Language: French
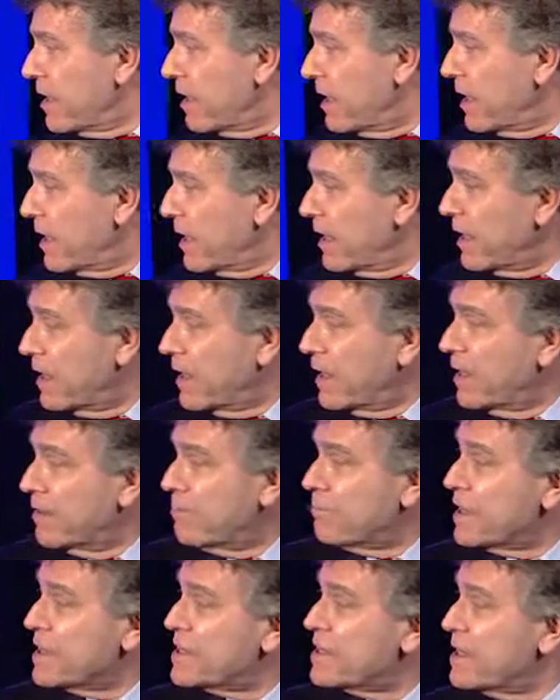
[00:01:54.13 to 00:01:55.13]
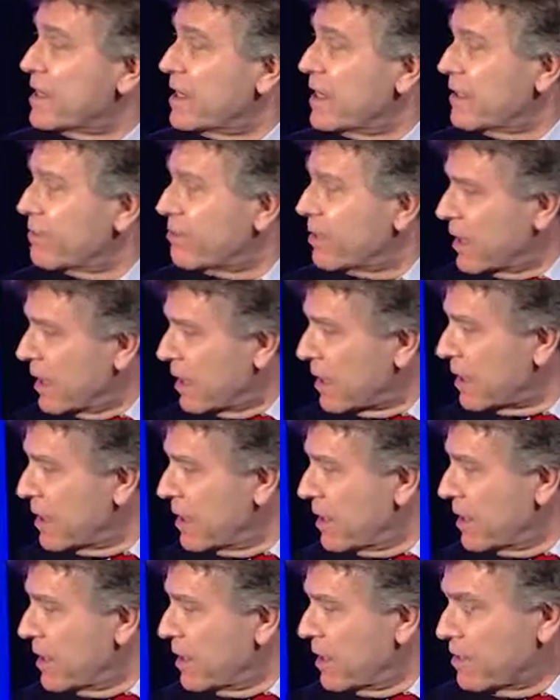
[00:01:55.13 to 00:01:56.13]
à baisser les bras
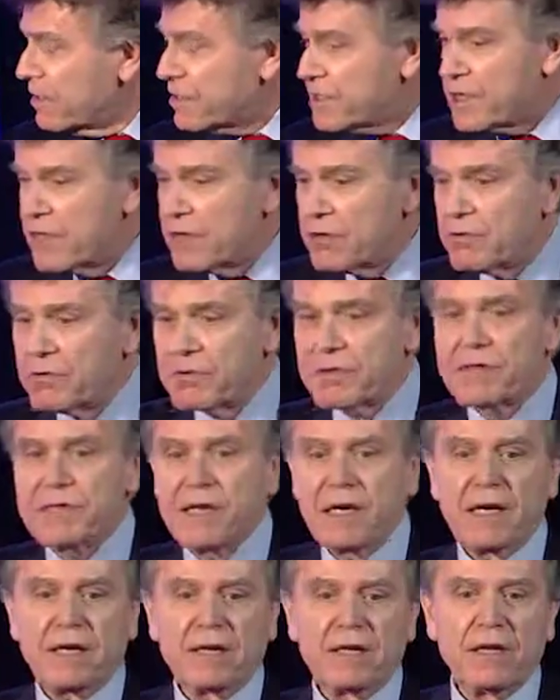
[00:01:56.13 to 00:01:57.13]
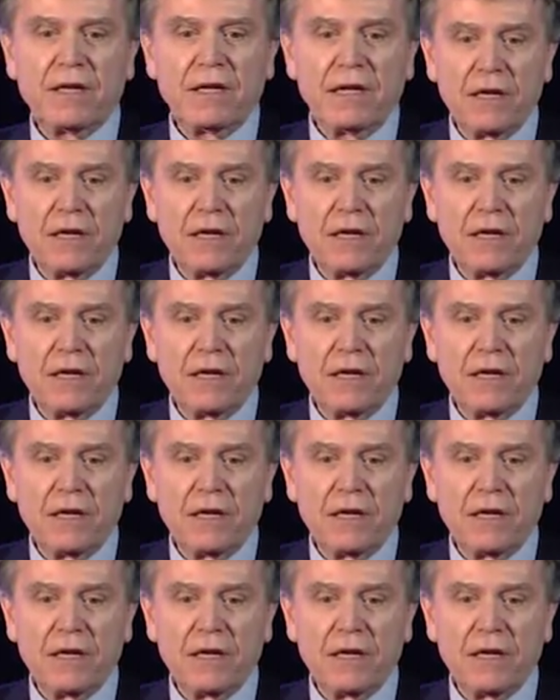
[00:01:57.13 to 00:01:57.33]
en ce qui concerne